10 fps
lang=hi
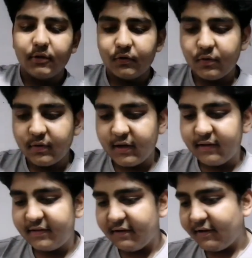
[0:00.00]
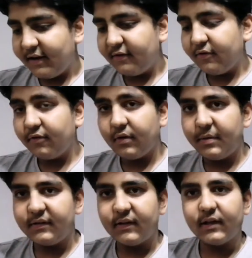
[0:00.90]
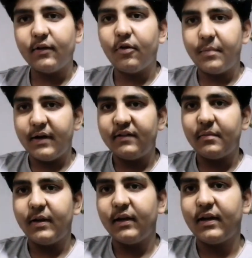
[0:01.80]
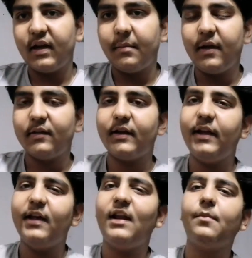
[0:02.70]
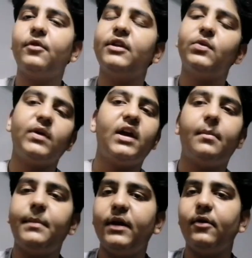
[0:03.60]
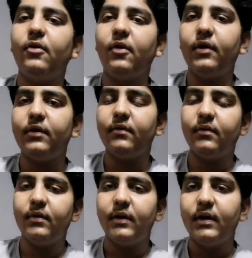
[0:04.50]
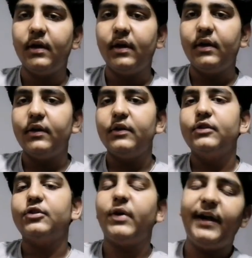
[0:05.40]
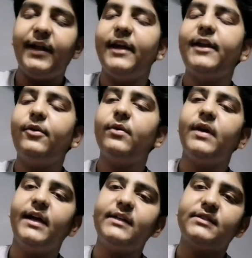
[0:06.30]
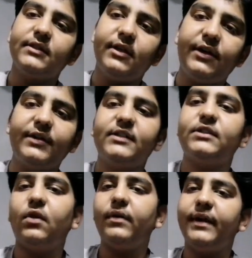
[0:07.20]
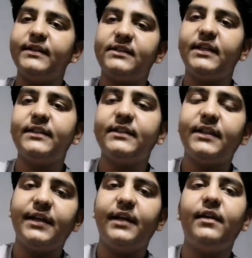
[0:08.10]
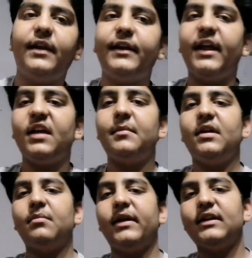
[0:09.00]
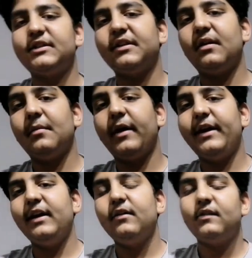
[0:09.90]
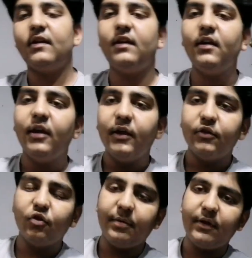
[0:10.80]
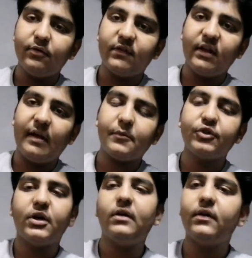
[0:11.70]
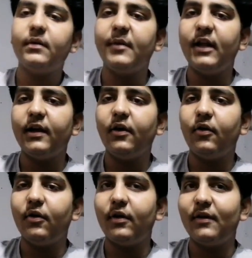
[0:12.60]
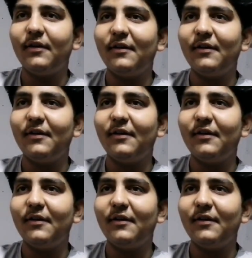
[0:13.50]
सो so गाइज ये वाली जो अभी सिंगिंग कॉम्पिटिशन मैंने करा मैं इसका डेयर आपको देता हूँ कि आप भी करो और सो आई डेयर यू टू गाइज लर्न दिस सॉन्ग एंड सिंग दिस अगेन एंड टैग मी इन माई इंस्टाग्राम डी सही है तो फिर उससे आपको शॉर्ट आउट मिलेगा और